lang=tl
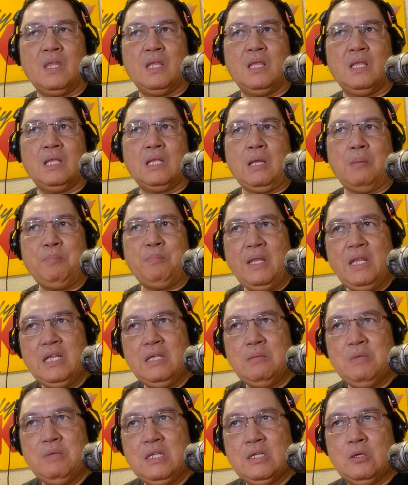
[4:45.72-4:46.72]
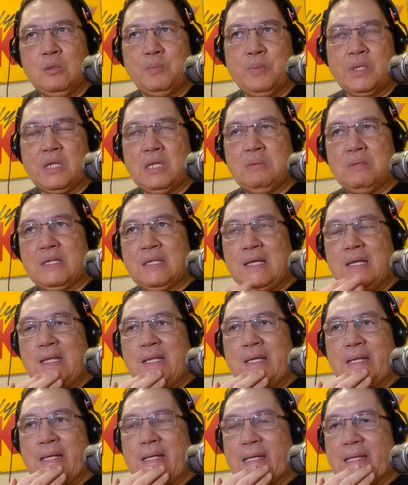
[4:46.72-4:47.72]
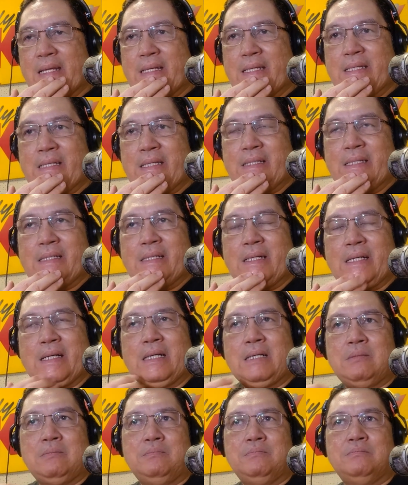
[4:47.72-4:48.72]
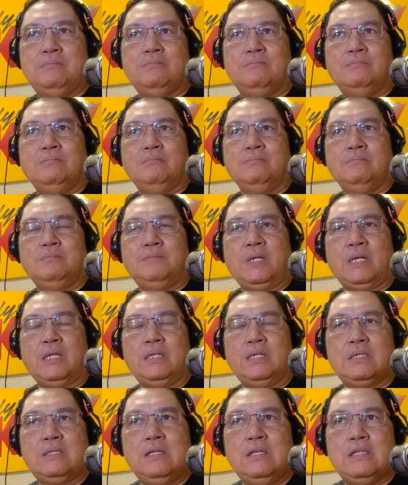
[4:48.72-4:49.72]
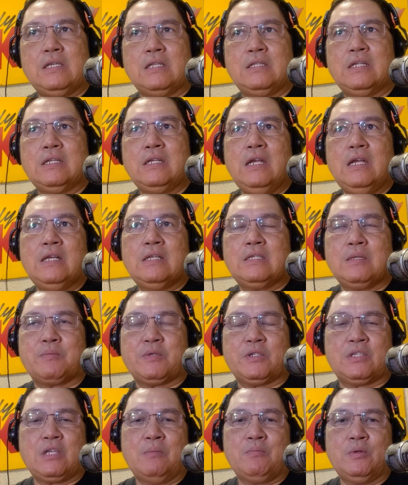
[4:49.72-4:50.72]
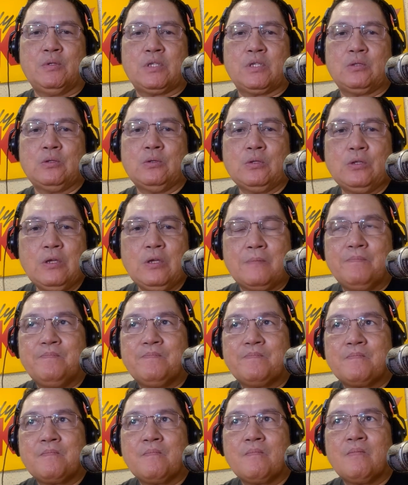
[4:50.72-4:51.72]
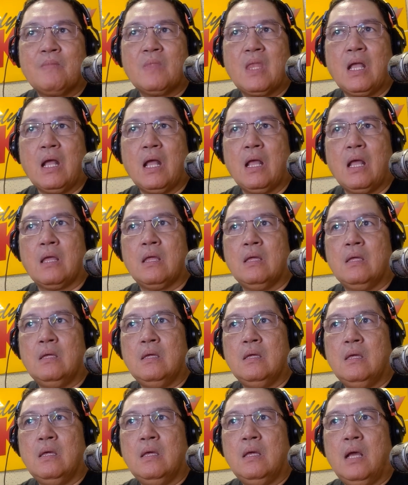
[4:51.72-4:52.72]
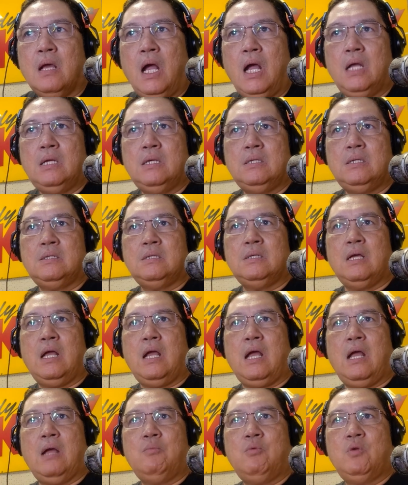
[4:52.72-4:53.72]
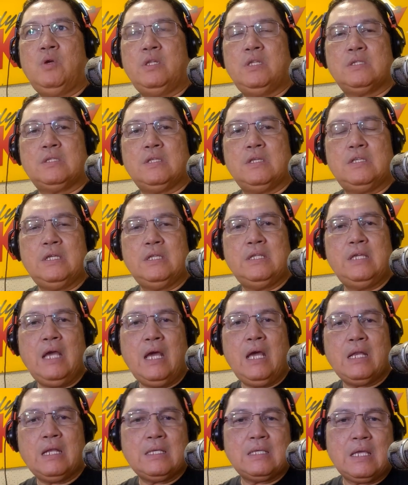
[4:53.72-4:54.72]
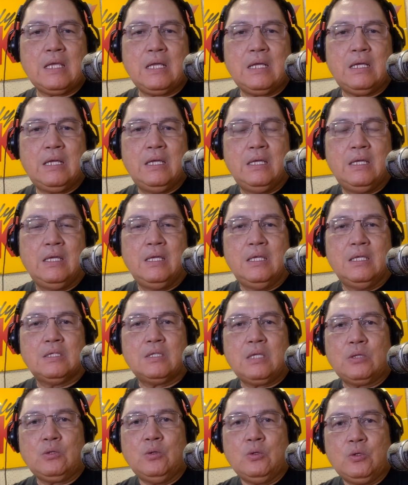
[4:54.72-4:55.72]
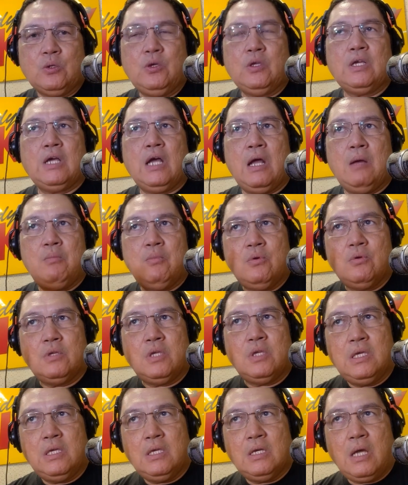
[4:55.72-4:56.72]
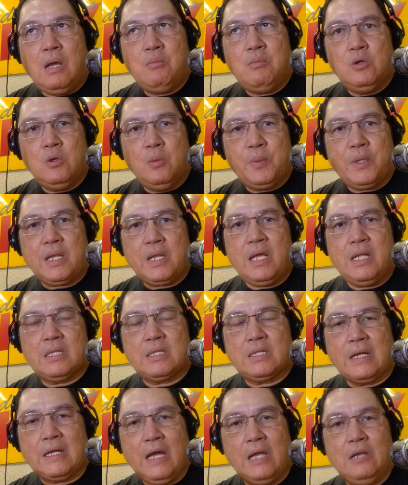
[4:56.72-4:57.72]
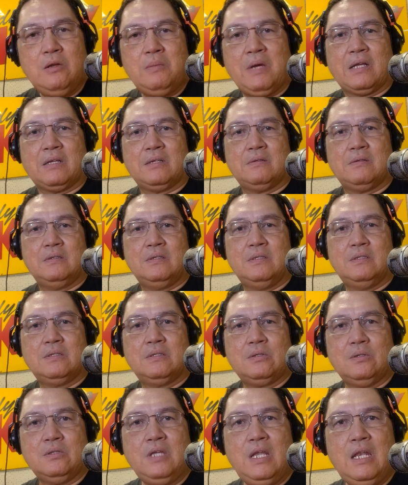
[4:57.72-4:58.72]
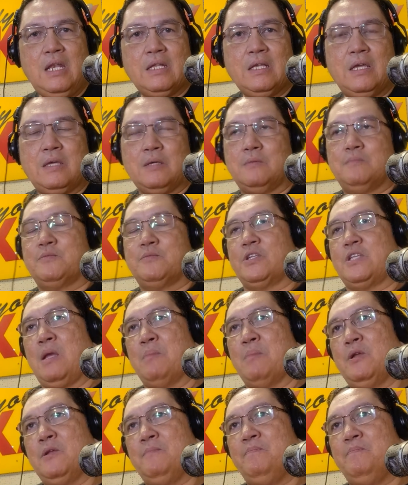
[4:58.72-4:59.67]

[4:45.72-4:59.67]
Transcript: Kapila na may nag-opera may galang na ang pag-anesthesia, dili lang sa, for example, sa totoy Ha? ang among anesthesia diha ra sa sa tutoy nga among gi among operahan tanggalon ba so dili nga for example